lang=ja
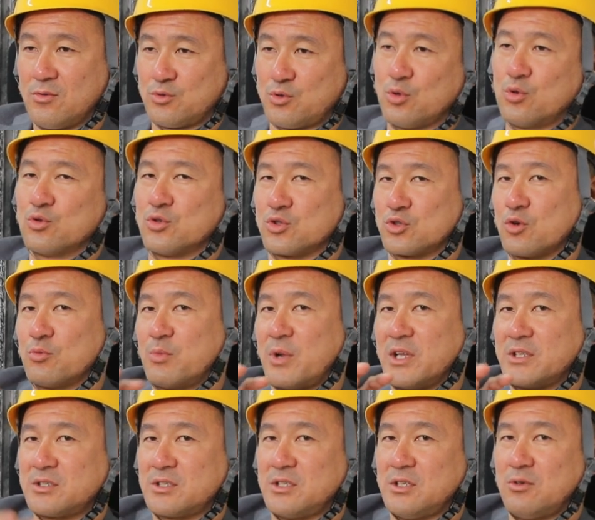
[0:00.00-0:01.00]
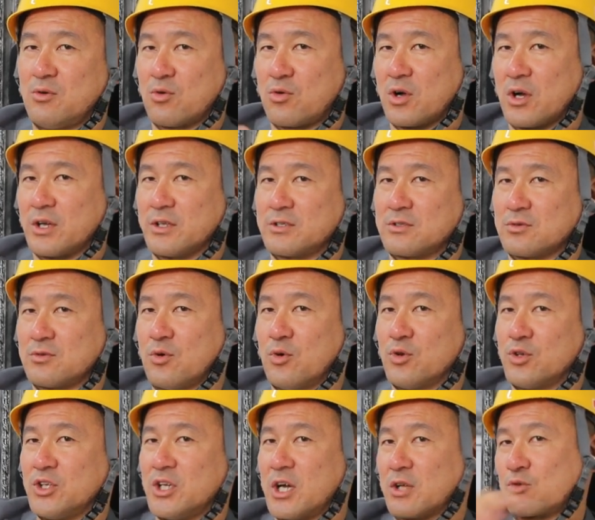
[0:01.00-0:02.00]
そういうことでしょ毎月6か月
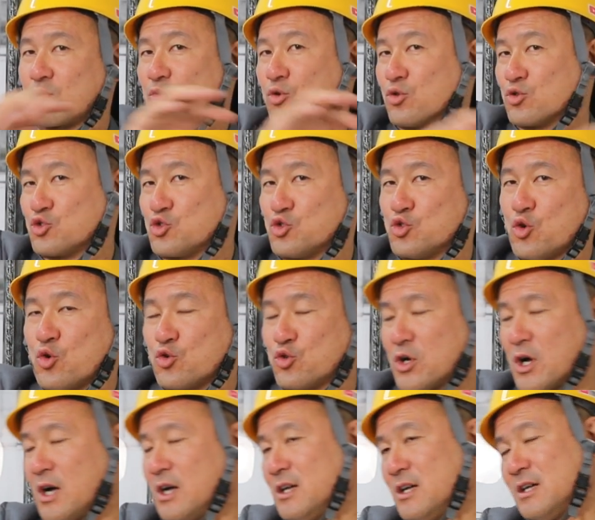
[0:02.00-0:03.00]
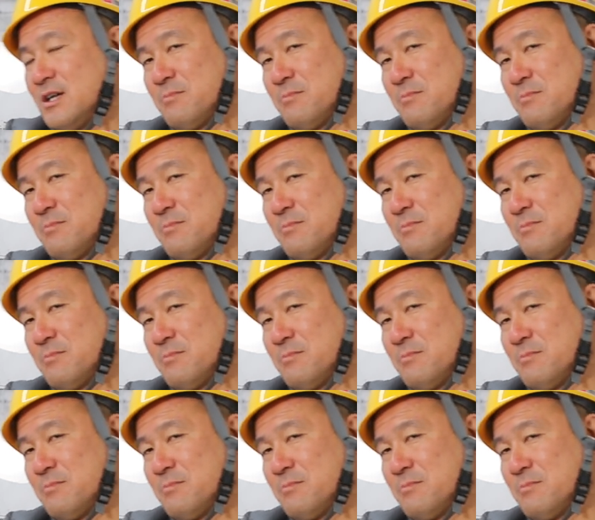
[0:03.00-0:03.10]
後にやっとこの10億が、